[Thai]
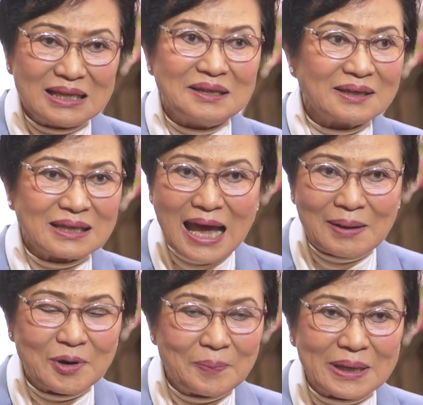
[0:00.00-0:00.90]
เรื่อง
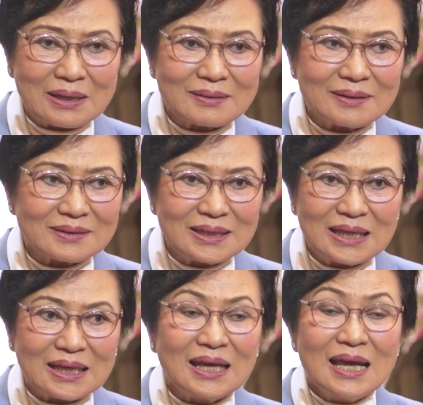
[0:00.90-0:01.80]
น้ำก็เป็นเรื่อง
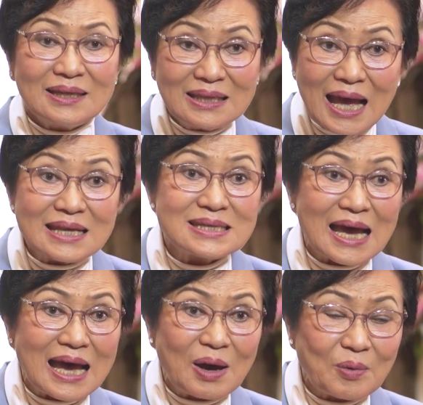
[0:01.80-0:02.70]
ที่น่าจะ
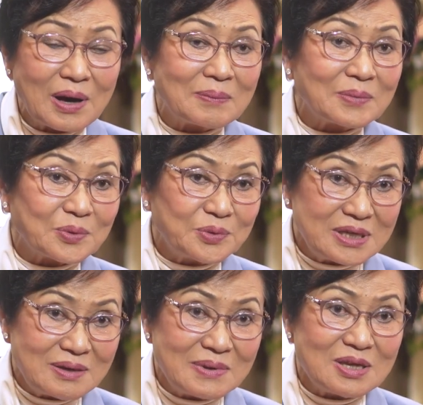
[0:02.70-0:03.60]
เอาความรู้
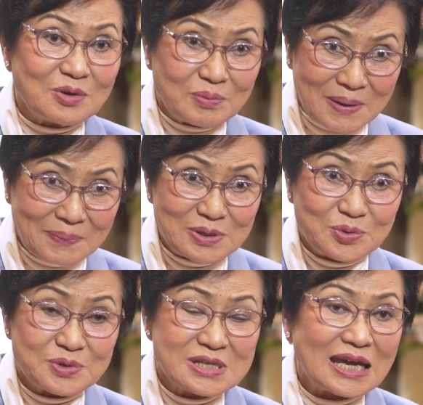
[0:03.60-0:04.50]
ที่มีอยู่มาประ
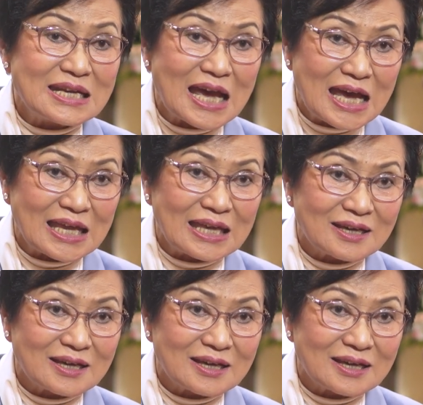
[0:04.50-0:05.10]
ยุกต์ใช้ได้